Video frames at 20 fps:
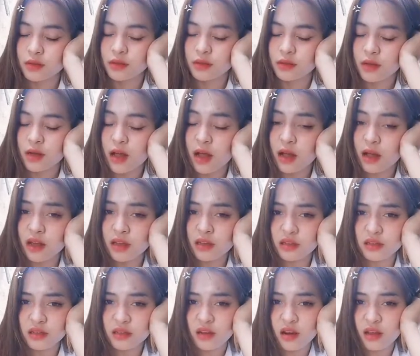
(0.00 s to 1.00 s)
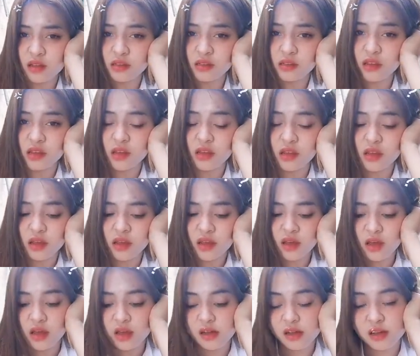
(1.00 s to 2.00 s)
Nakaka-stress.
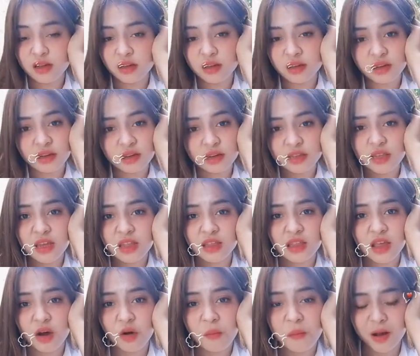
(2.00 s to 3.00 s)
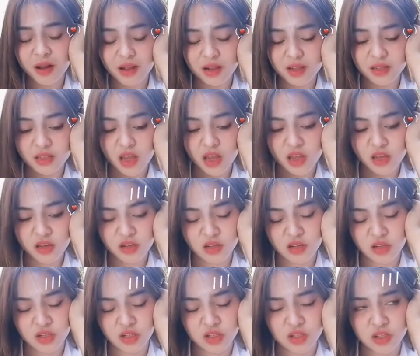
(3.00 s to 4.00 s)
Kasi hindi ako magaling sa
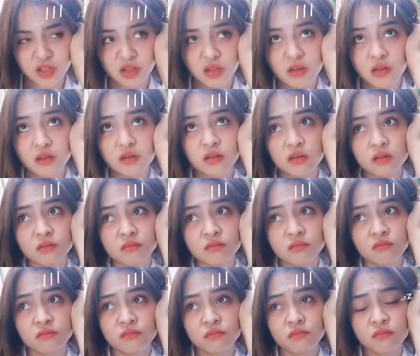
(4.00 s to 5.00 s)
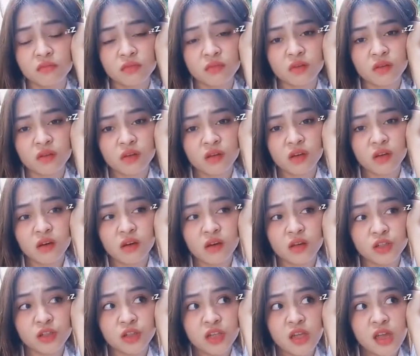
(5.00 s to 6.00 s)
English.
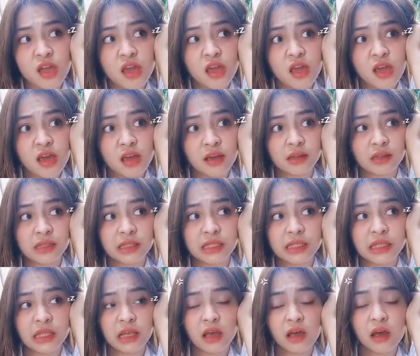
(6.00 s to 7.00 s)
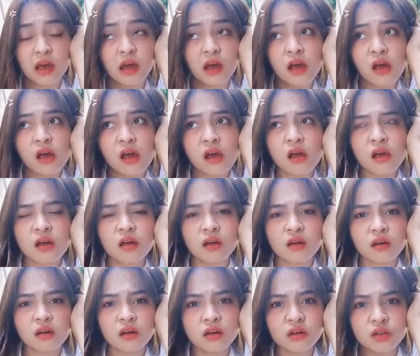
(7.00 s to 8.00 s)
She is...
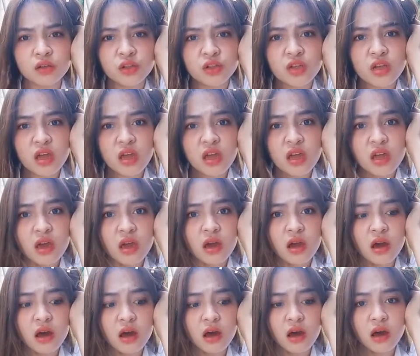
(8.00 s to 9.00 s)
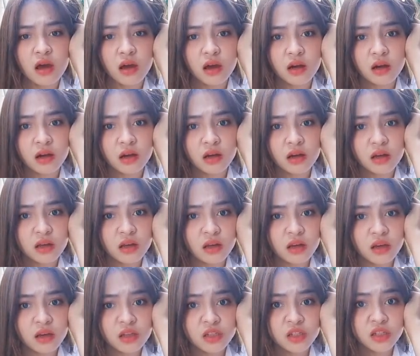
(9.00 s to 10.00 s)
She...
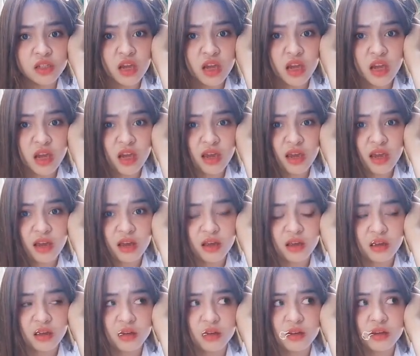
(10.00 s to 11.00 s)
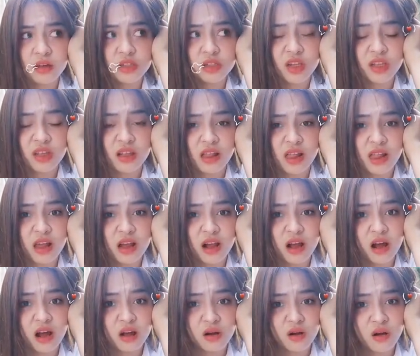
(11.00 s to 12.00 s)
She... She na
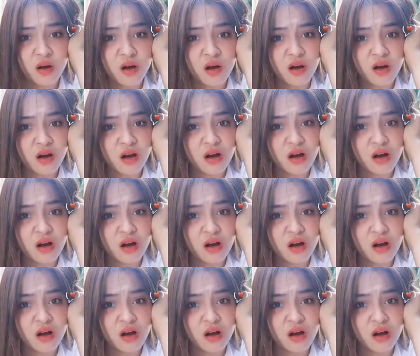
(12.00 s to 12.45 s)
lang ako.